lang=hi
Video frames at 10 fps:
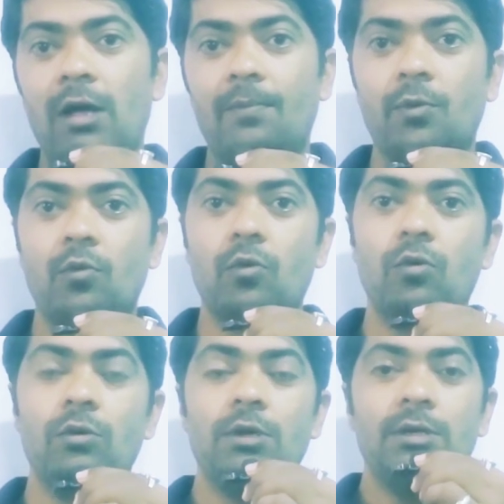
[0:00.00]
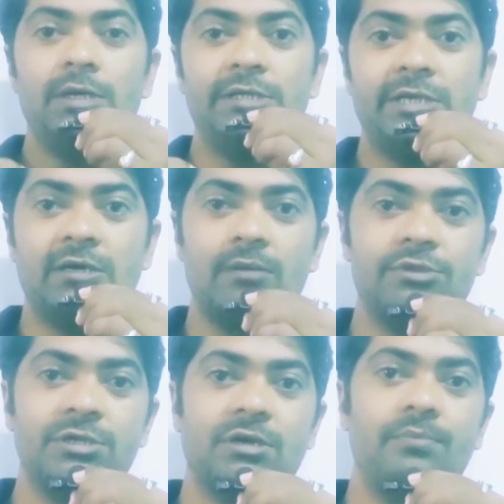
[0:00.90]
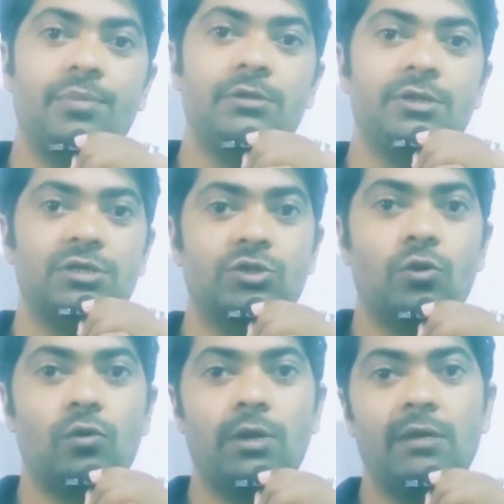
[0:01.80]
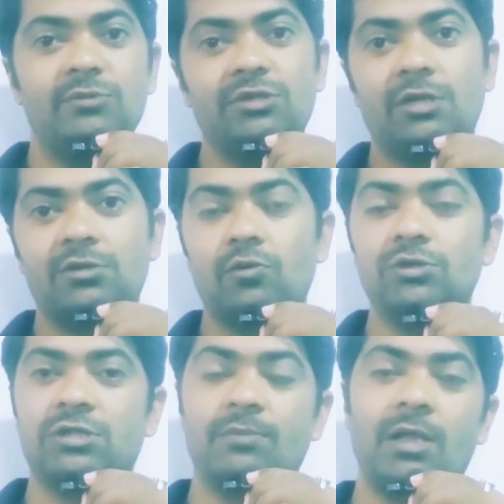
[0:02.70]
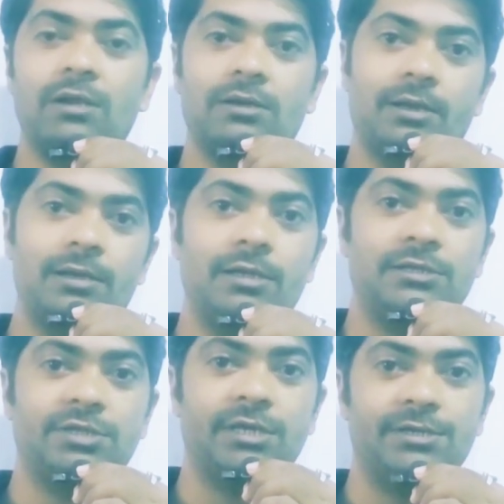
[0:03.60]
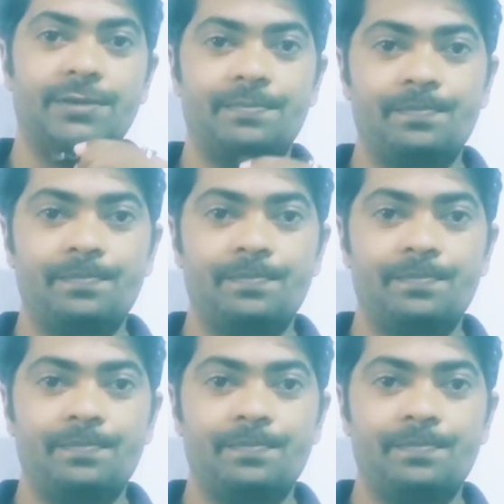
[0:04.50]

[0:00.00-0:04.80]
आपको इसे कम से कम 1500 सौ तक तो इस्तेमाल कर लेना चाहिए